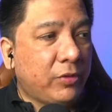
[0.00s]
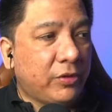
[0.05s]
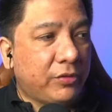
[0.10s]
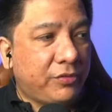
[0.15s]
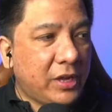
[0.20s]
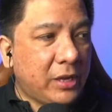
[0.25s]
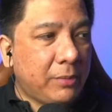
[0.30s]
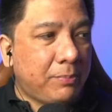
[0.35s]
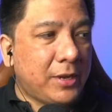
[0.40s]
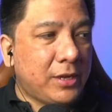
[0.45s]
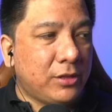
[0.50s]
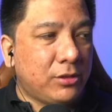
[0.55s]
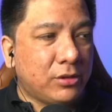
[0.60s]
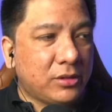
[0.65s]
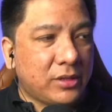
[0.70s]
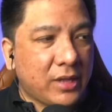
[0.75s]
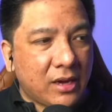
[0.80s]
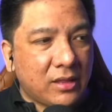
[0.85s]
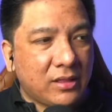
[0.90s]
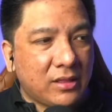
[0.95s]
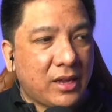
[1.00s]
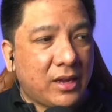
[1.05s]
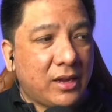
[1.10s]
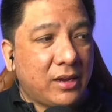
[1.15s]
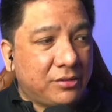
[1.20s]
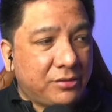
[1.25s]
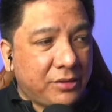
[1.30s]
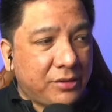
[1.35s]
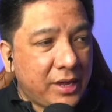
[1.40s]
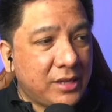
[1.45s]
VP
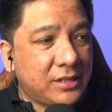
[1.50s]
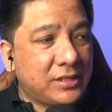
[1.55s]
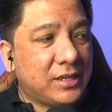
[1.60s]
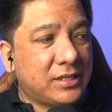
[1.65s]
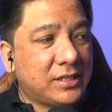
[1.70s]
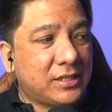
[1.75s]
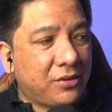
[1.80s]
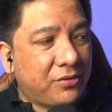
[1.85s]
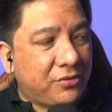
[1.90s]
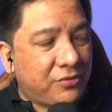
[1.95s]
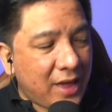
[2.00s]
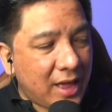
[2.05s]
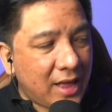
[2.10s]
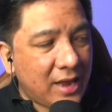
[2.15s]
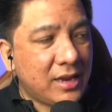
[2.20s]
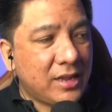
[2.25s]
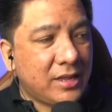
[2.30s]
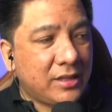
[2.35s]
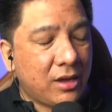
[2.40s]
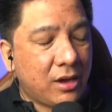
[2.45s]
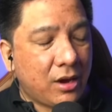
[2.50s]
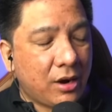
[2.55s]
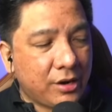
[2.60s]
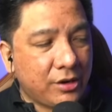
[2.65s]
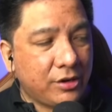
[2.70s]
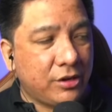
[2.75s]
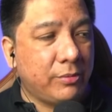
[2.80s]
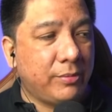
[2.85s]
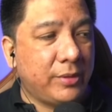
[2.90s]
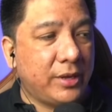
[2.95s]
Duterte raises valid
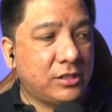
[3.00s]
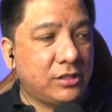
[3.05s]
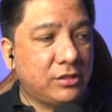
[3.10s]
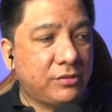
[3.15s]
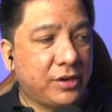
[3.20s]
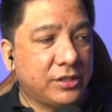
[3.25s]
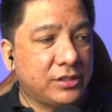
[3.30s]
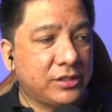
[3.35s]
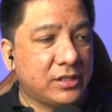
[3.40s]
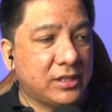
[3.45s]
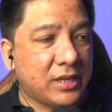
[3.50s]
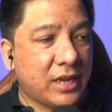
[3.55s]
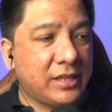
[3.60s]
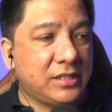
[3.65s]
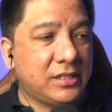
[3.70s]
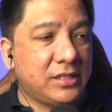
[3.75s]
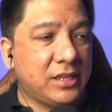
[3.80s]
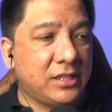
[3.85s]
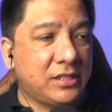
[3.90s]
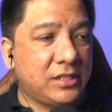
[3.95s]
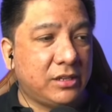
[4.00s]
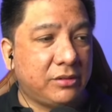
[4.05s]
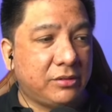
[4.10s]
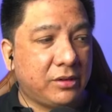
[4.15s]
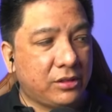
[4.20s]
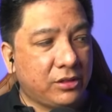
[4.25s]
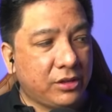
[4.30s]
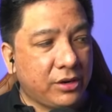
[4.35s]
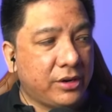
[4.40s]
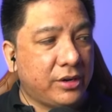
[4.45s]
arguments versus ICC
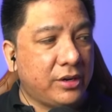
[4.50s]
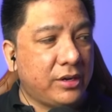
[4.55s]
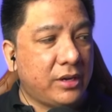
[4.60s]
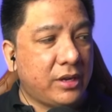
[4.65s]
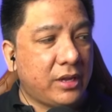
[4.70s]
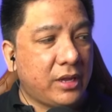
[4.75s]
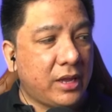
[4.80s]
return